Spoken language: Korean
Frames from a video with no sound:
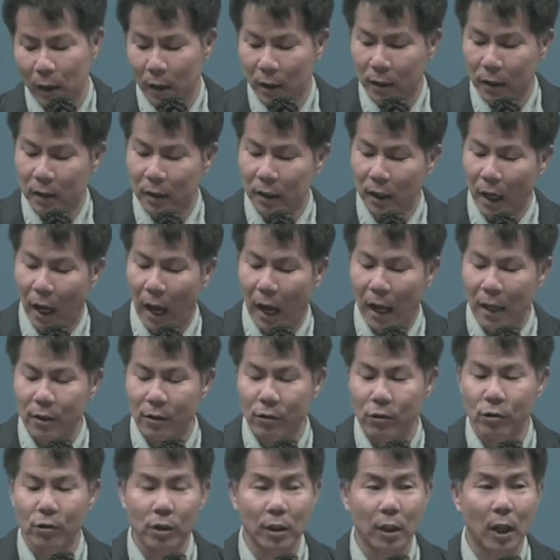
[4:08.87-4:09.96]
그
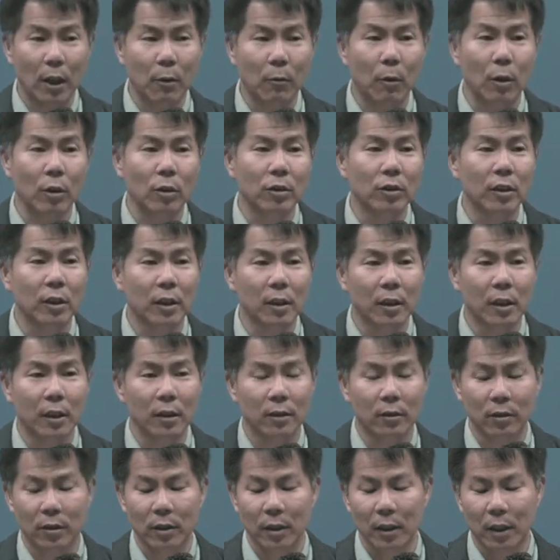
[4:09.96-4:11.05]
안수식의 권위에
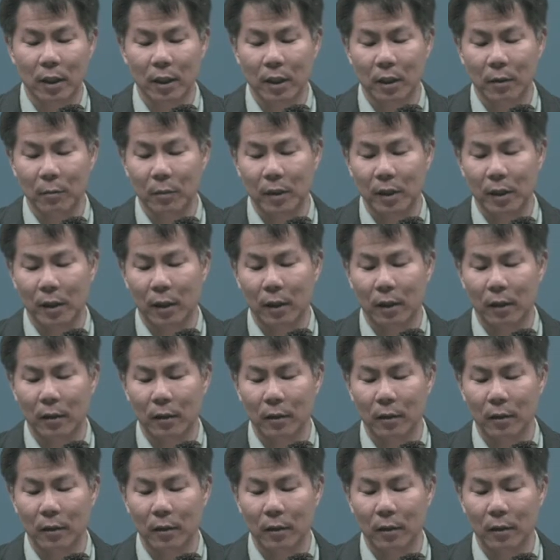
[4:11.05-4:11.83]
대해서 이야기합니다.